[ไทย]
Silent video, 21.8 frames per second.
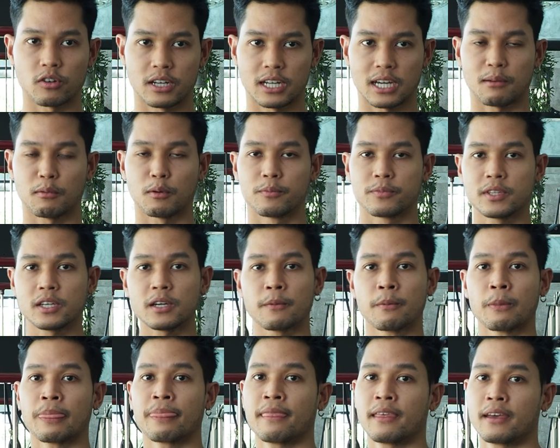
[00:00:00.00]
กนะครับผมซึ่ง
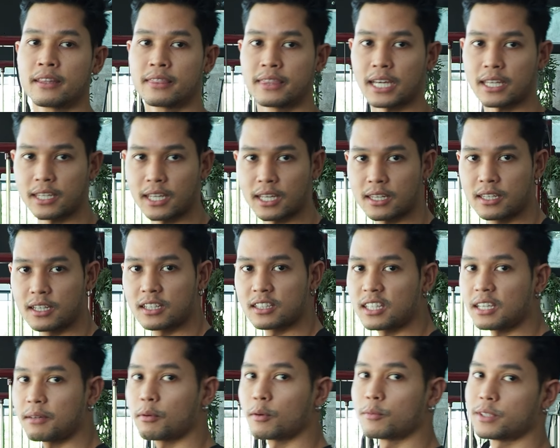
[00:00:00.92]
เทคนิคหนึ่ง
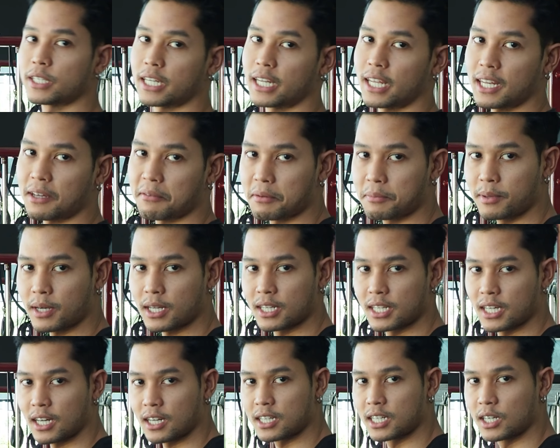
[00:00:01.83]
ที่ผมจะแนะนำเพื่อนๆ
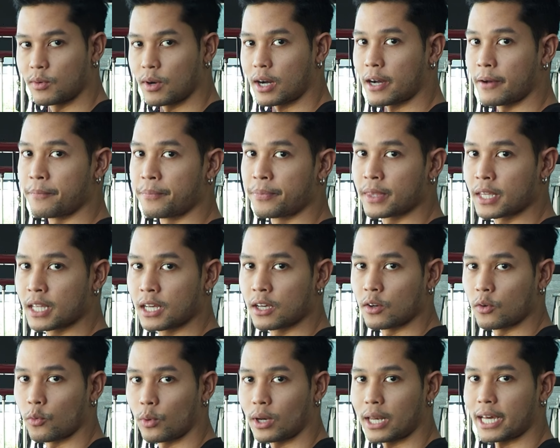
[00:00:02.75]
เลยก็คือว่า
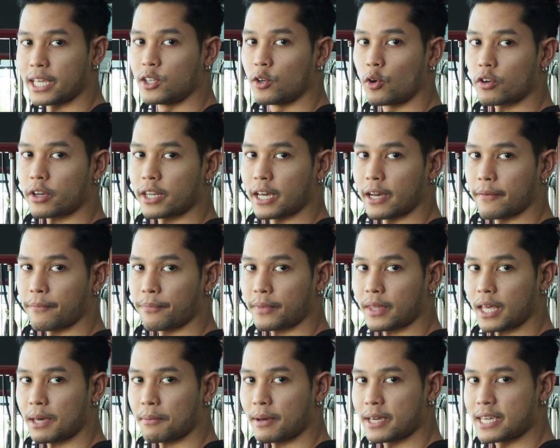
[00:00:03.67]
เวลายกเนี่ย
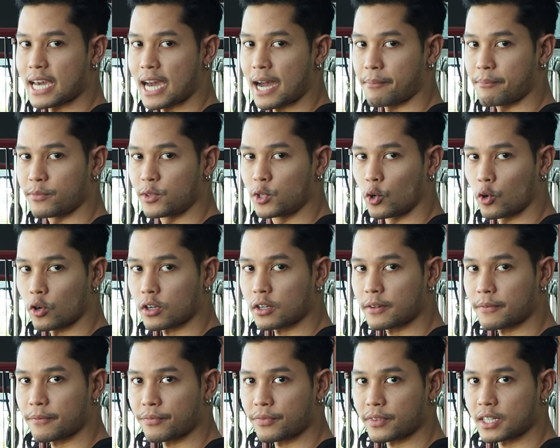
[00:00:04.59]
ให้พยายามยก
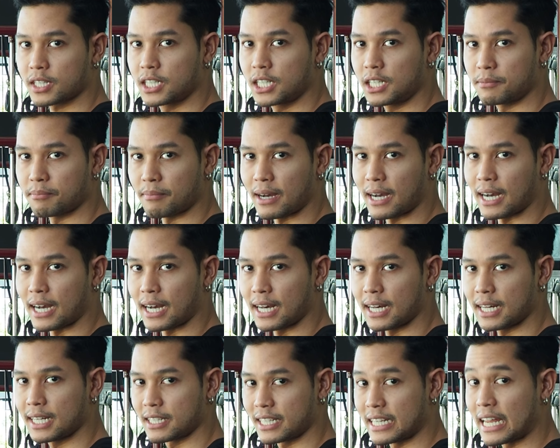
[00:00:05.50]
ขึ้นมา
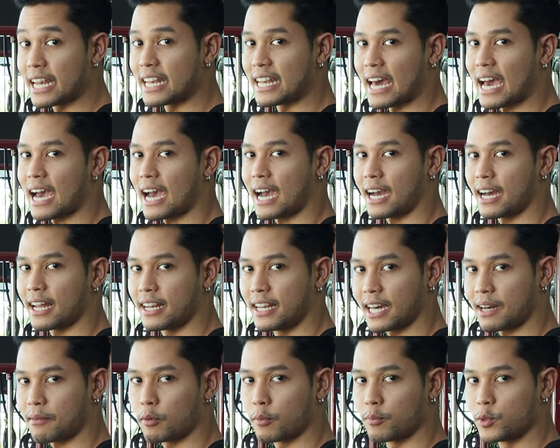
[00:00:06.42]
ด้านหน้า
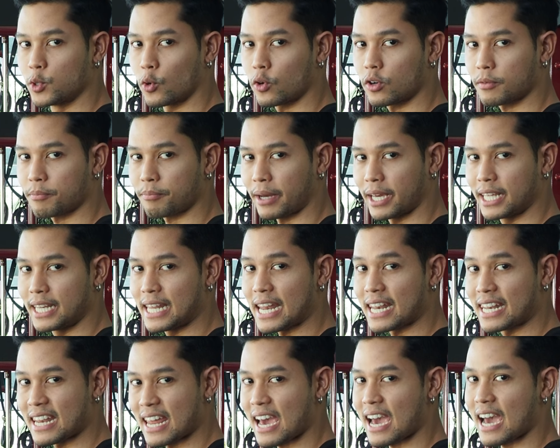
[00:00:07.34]
นะครับผมยกไป
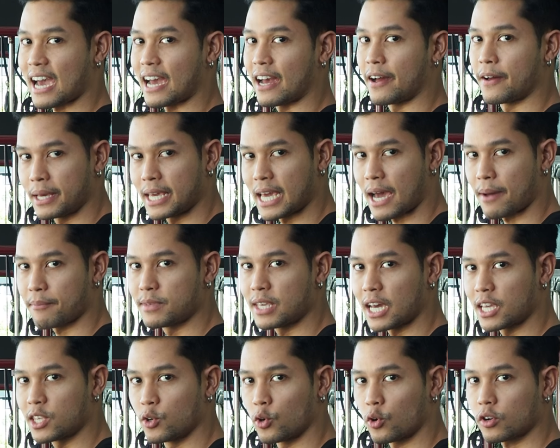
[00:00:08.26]
ด้านหน้าพยายาม
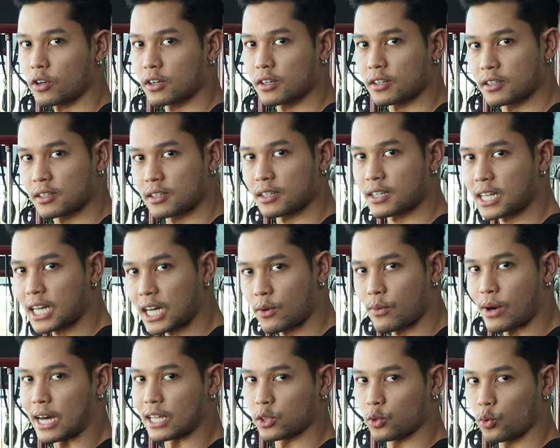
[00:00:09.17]
อย่ายกเข้า
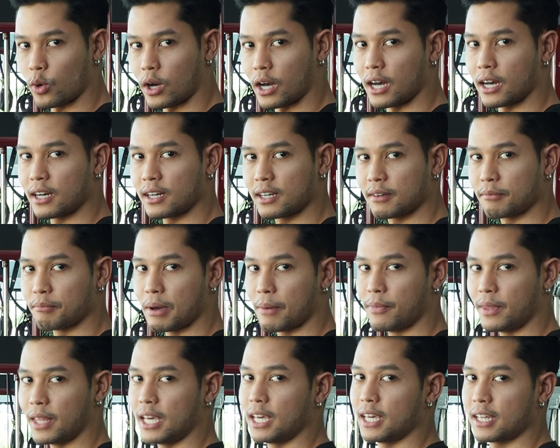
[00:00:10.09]
หาตัวแบ
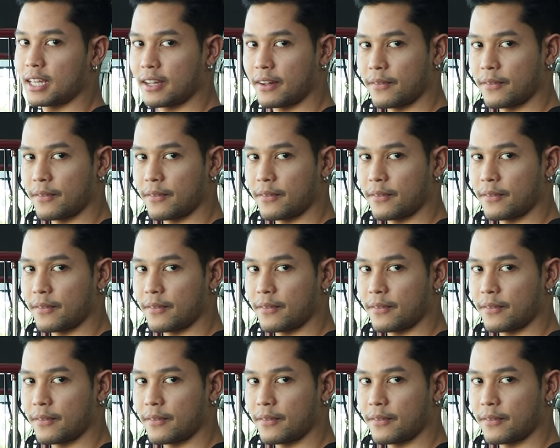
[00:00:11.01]
บนี้